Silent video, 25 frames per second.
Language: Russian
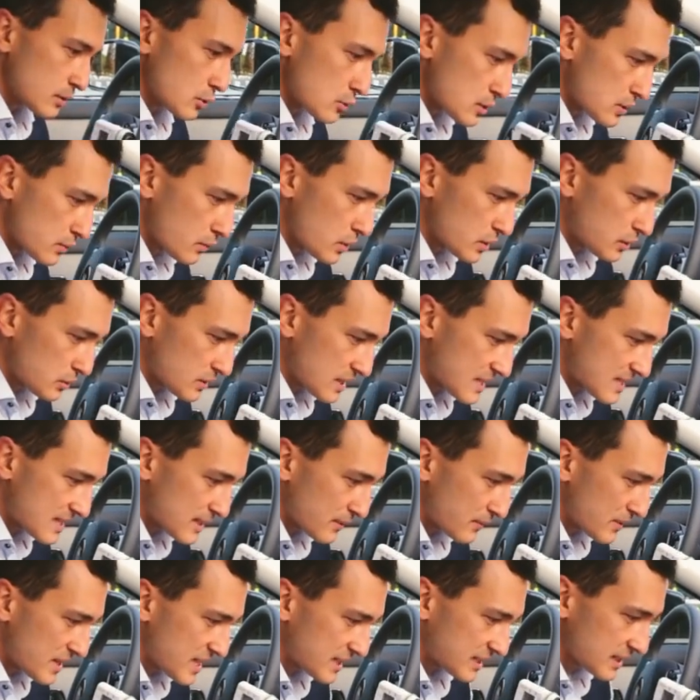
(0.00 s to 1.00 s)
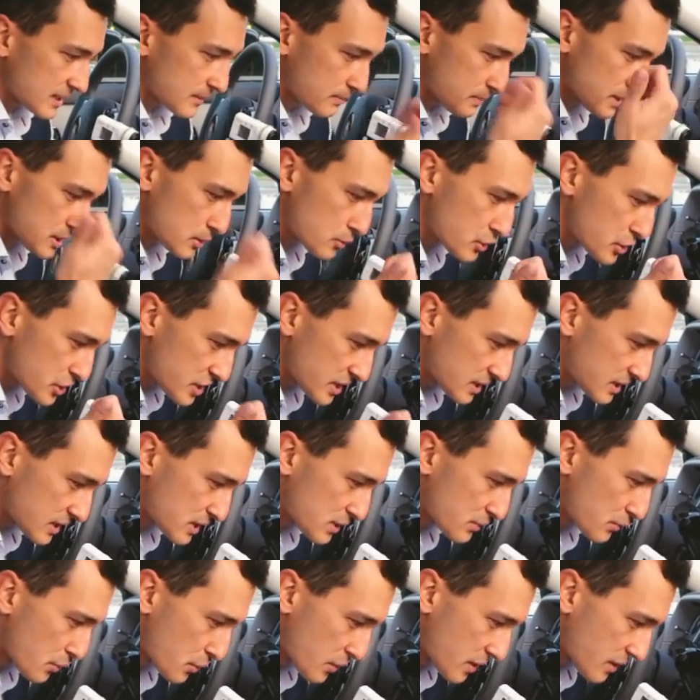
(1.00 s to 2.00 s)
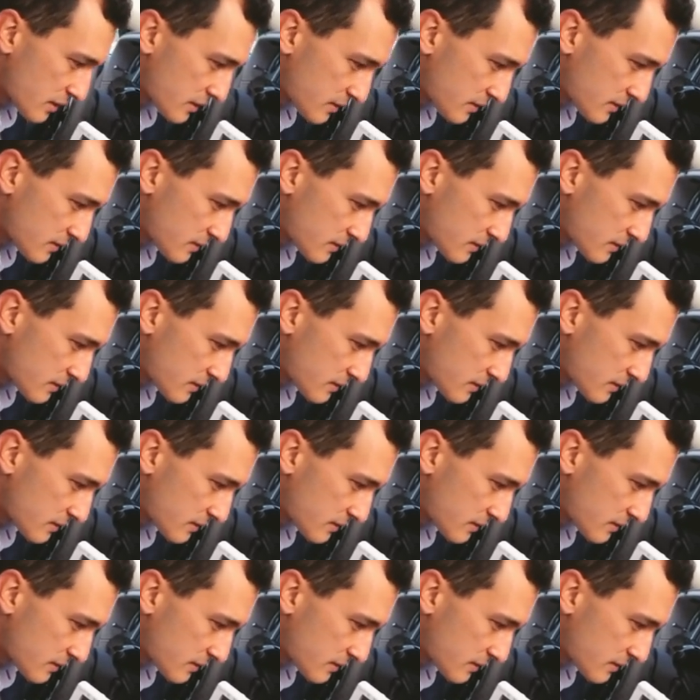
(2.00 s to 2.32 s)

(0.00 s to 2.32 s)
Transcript: То есть вот у нас дефлекторы, послушайте этот звук.